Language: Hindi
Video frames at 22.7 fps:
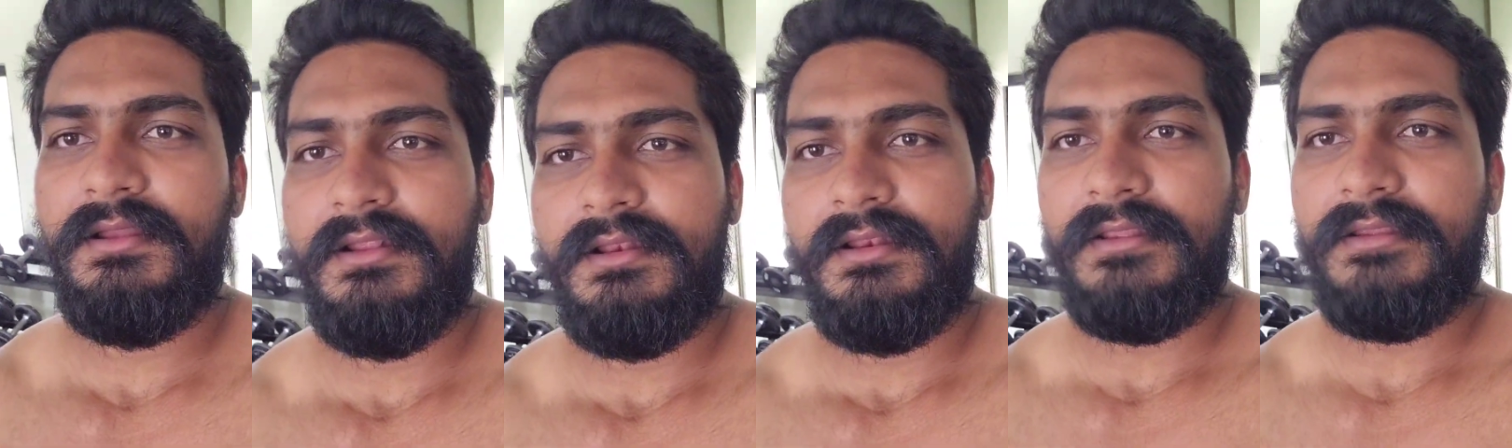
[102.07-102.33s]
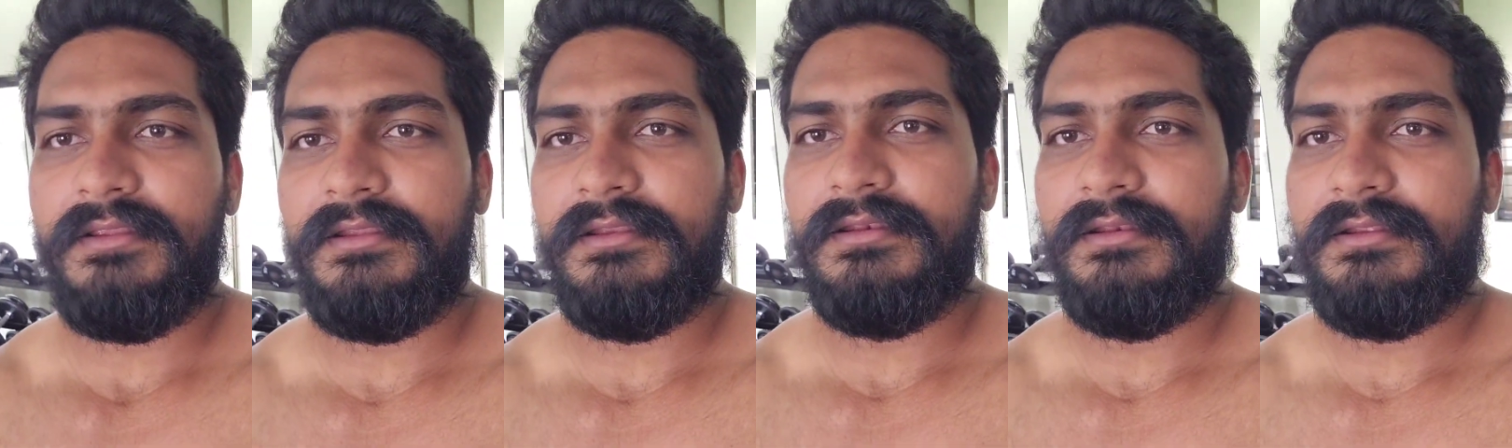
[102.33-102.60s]

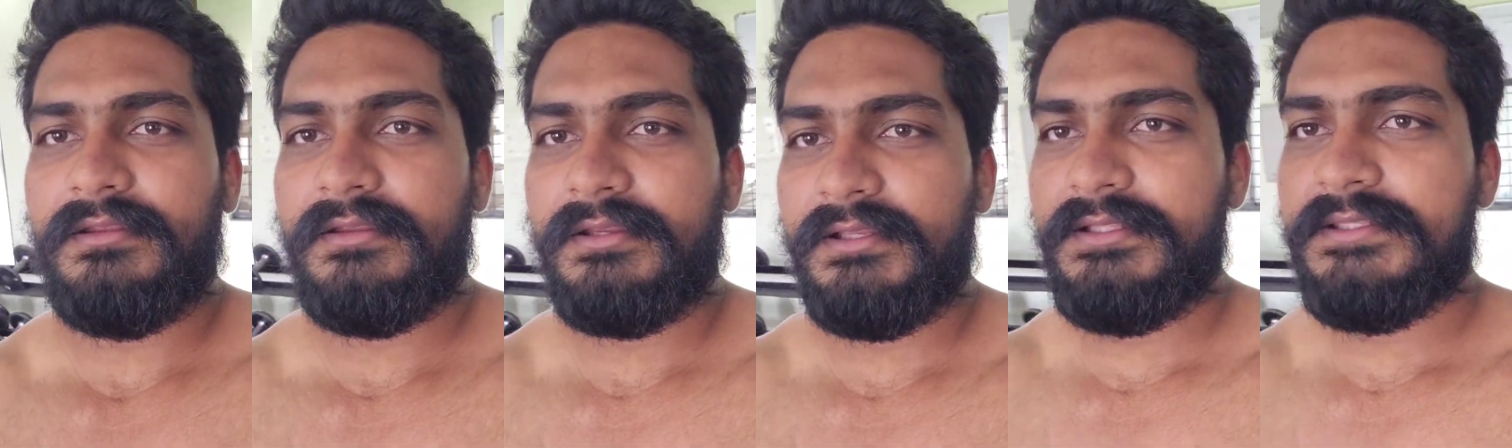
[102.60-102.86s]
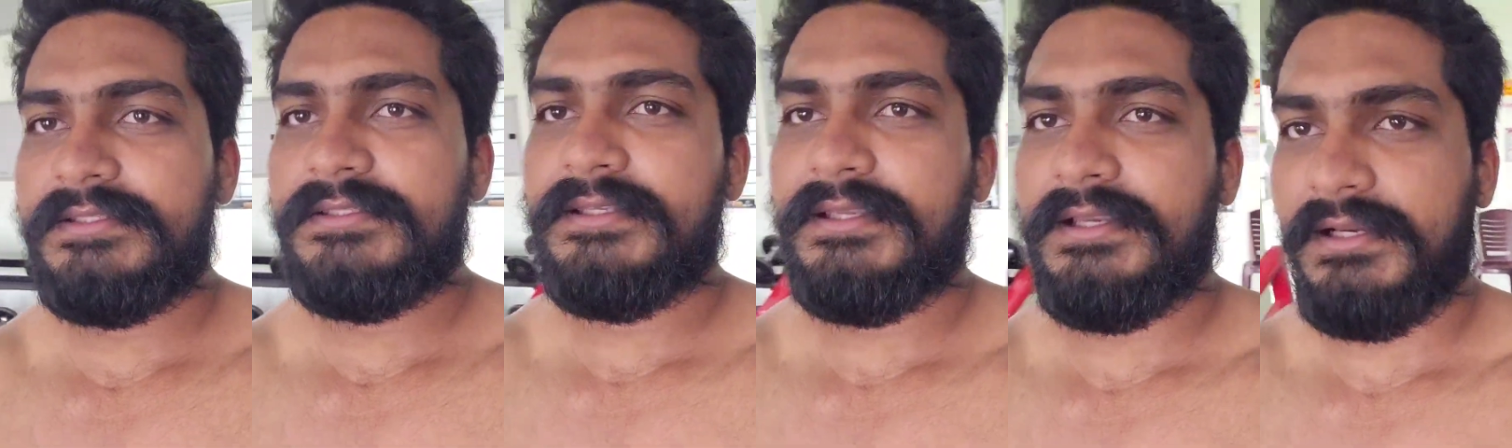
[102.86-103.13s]
लेकिन कल
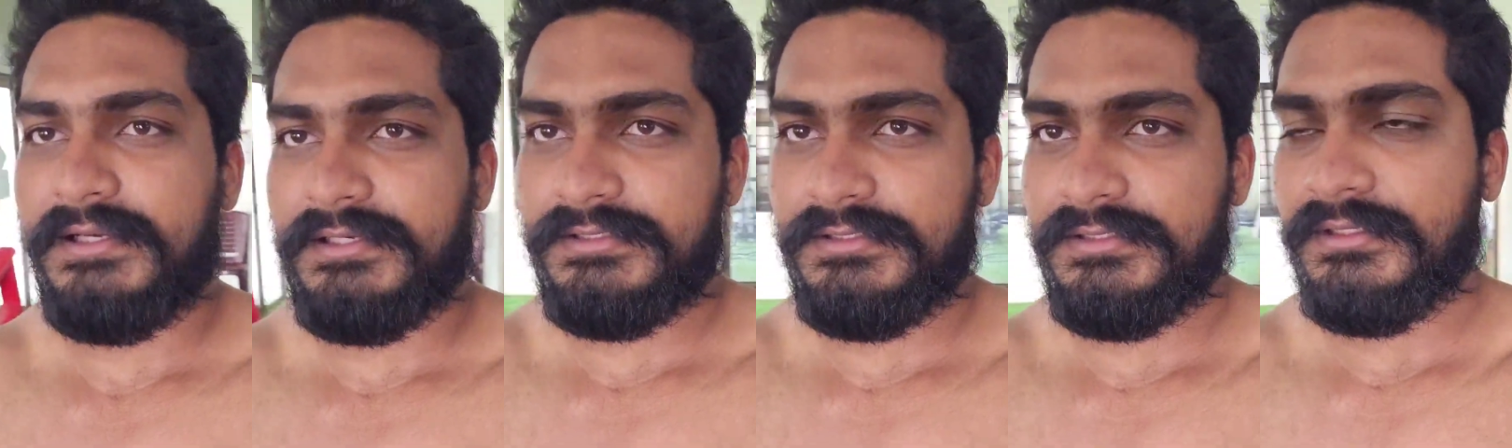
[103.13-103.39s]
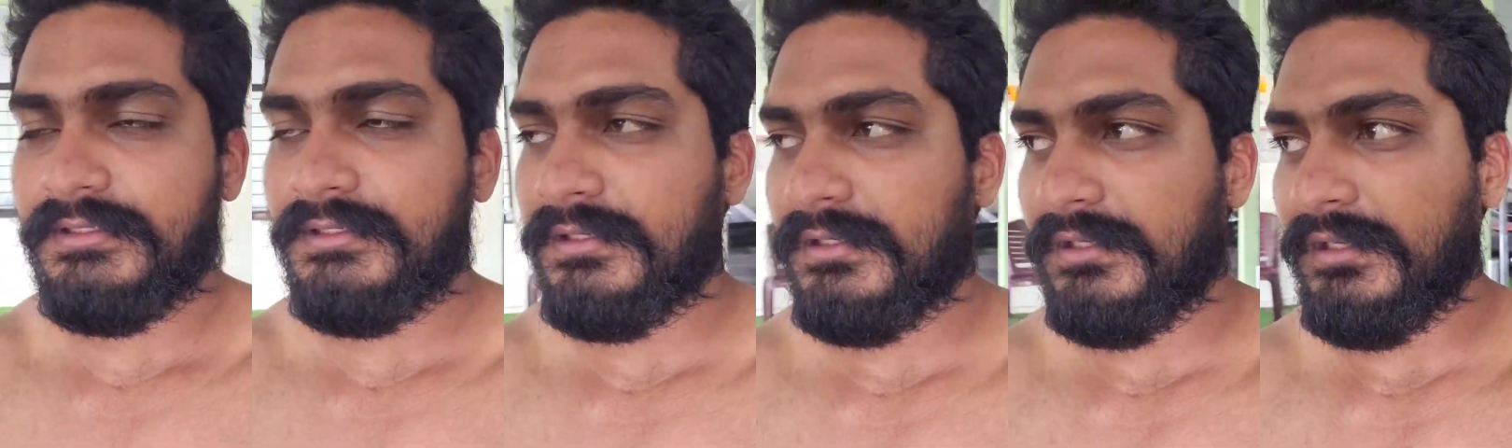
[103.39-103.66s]
से आज
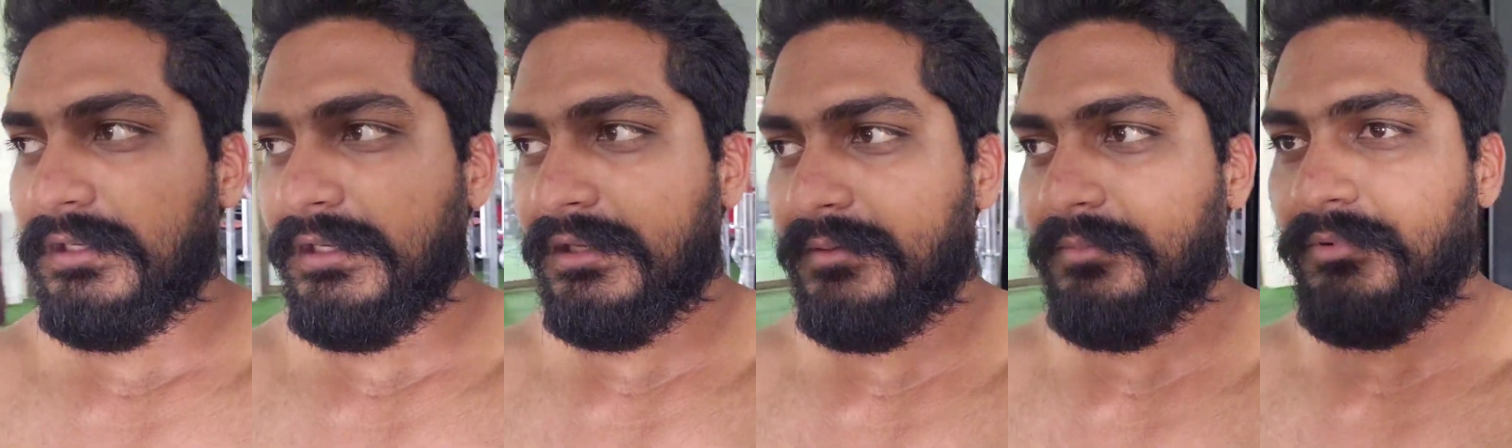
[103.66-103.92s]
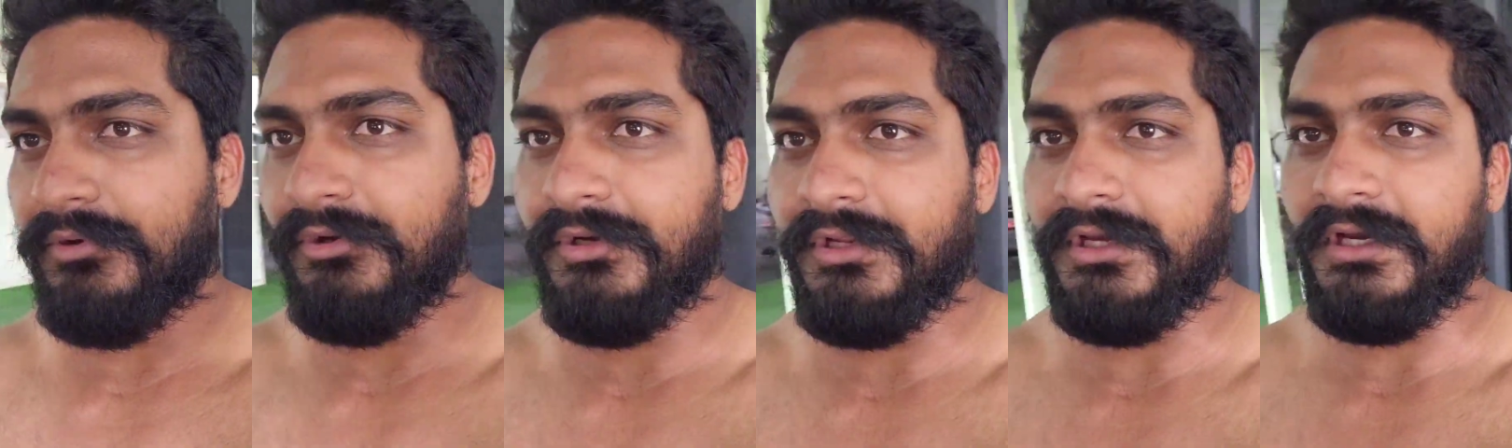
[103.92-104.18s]
तक एक
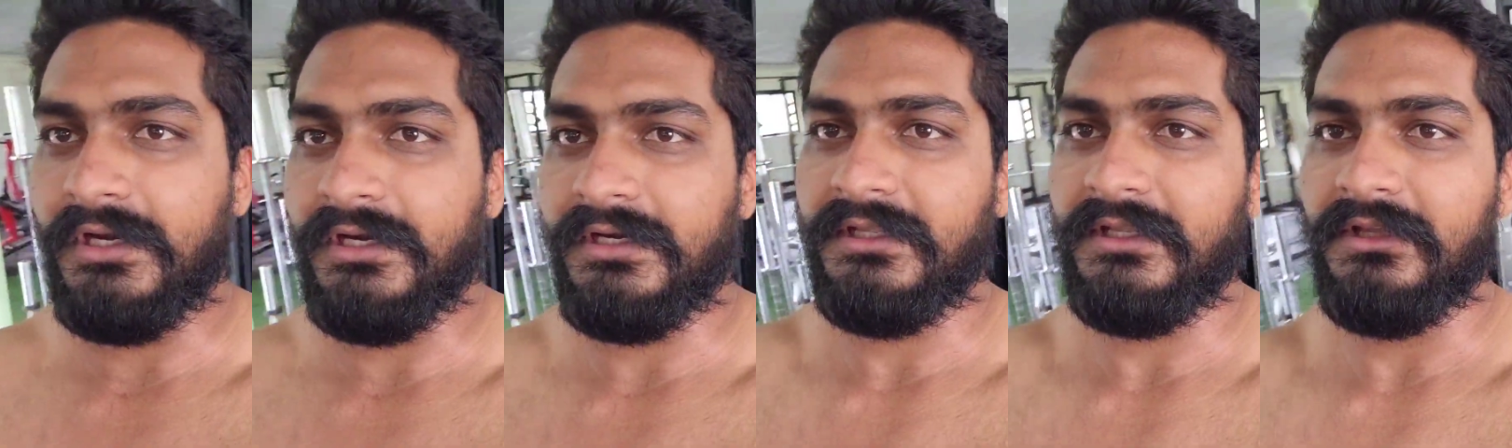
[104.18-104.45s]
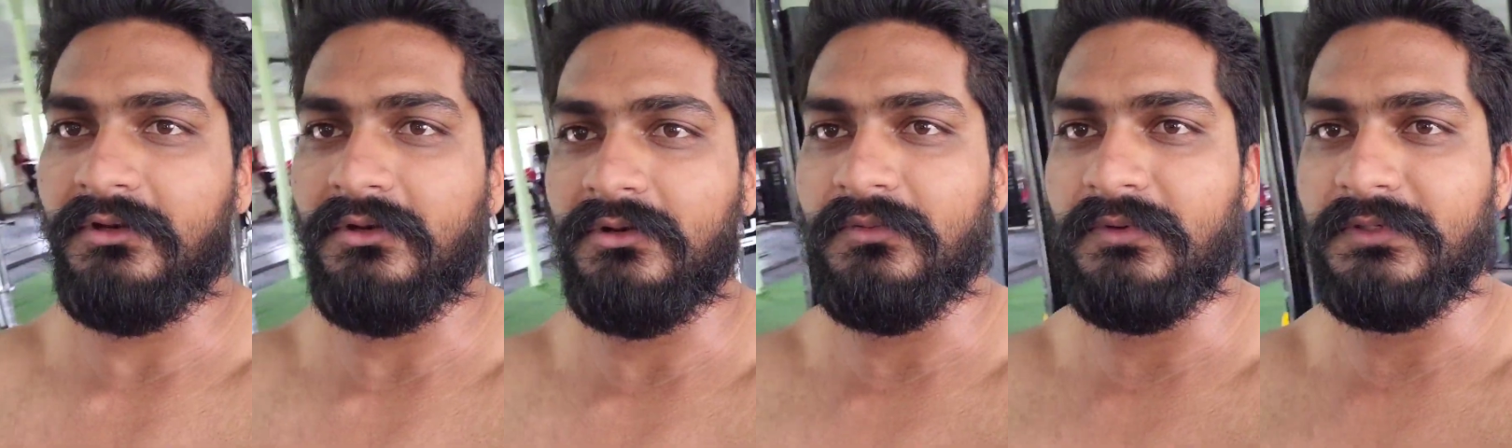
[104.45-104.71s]
पॉइंट आठ
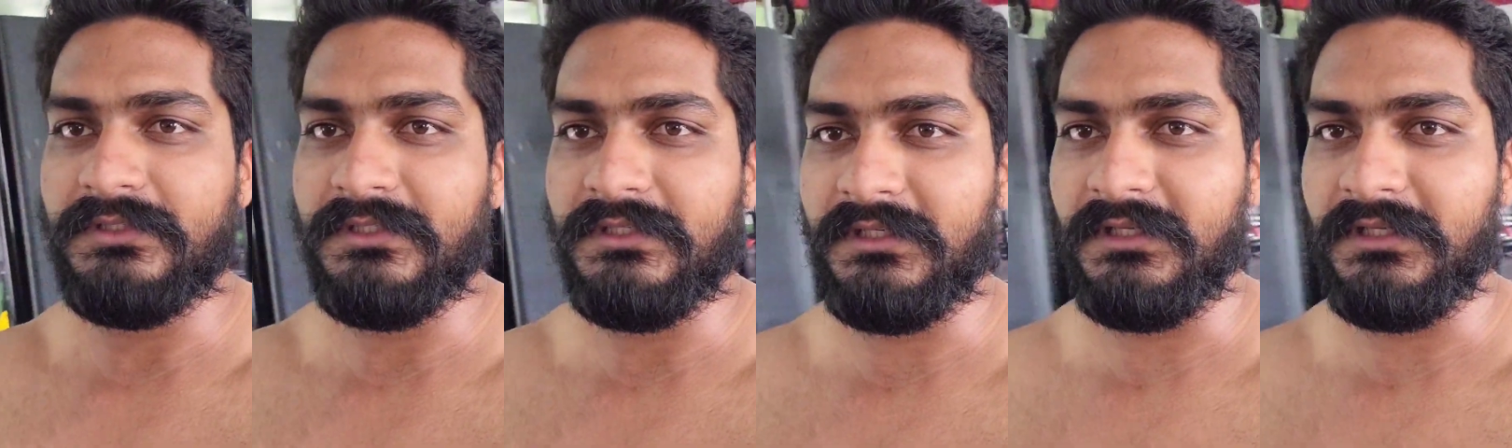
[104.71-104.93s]
किलो वज़न